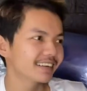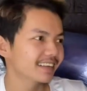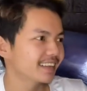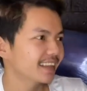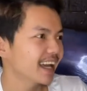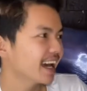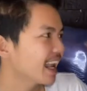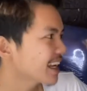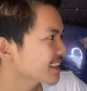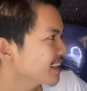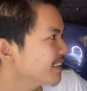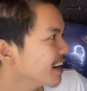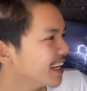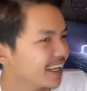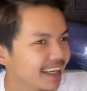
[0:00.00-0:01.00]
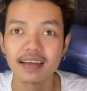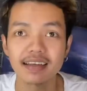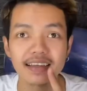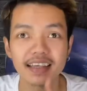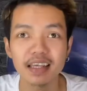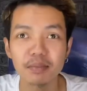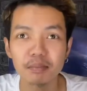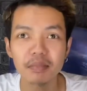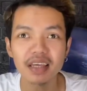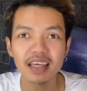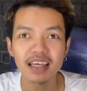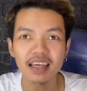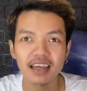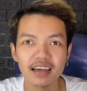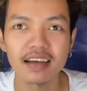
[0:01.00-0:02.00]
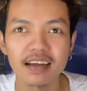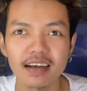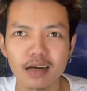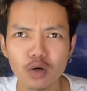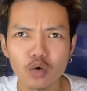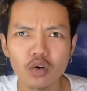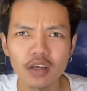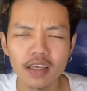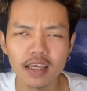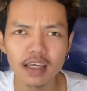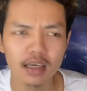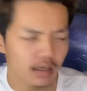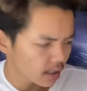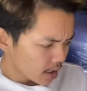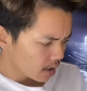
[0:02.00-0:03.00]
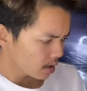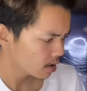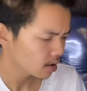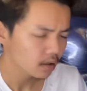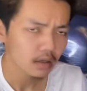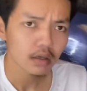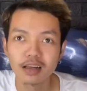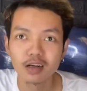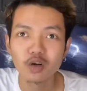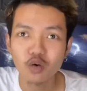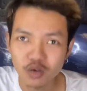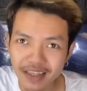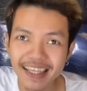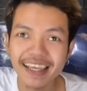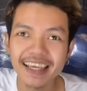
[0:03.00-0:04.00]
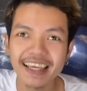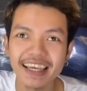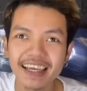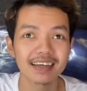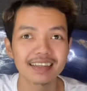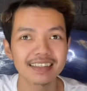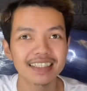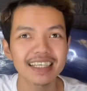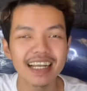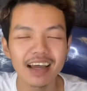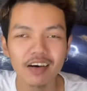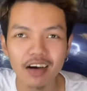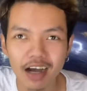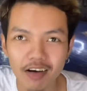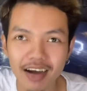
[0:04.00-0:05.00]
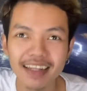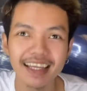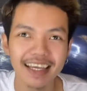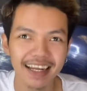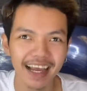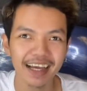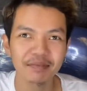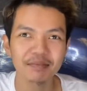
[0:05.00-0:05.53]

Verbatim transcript: น่ารักซะด้วยขิมมี่ ลุงขี้ลุงนี่ชื่อเราเข้ากันดีนะครับ